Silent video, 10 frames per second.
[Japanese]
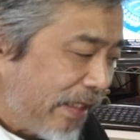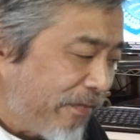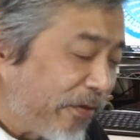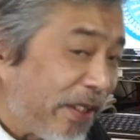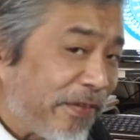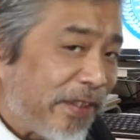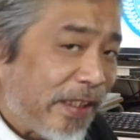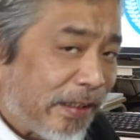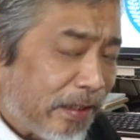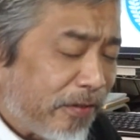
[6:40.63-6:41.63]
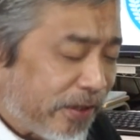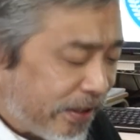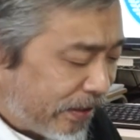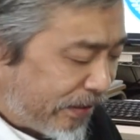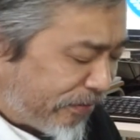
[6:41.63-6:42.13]
モデルになってほ
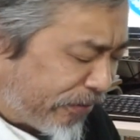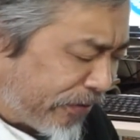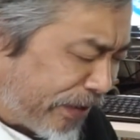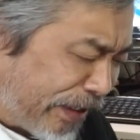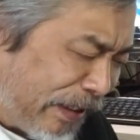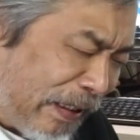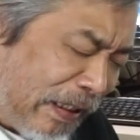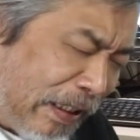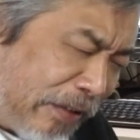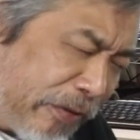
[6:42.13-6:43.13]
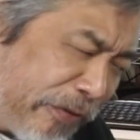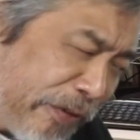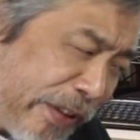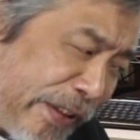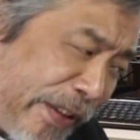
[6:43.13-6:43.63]
しいっていうことで、そ
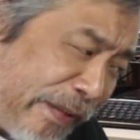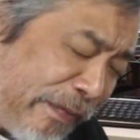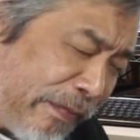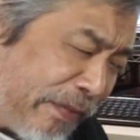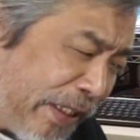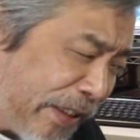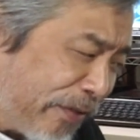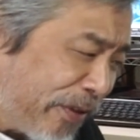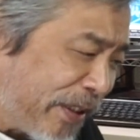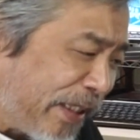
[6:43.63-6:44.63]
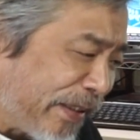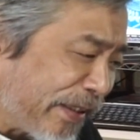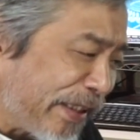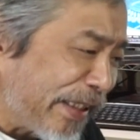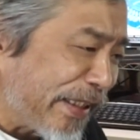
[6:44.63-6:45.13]
れで提供したん
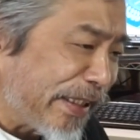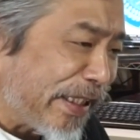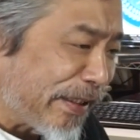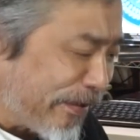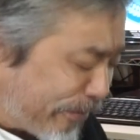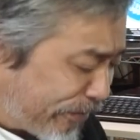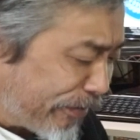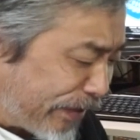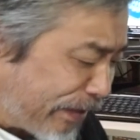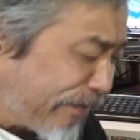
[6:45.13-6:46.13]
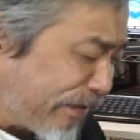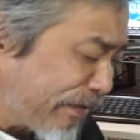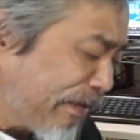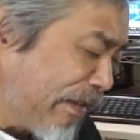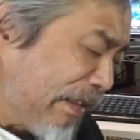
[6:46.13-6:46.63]
じゃないかなということになるんです。
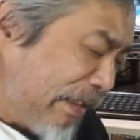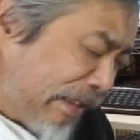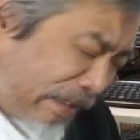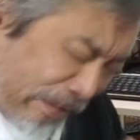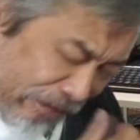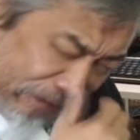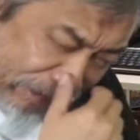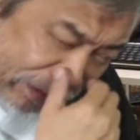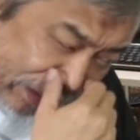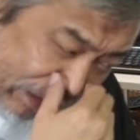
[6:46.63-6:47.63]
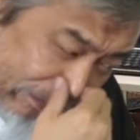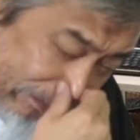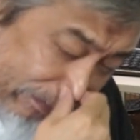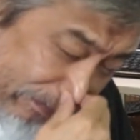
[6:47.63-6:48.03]
そして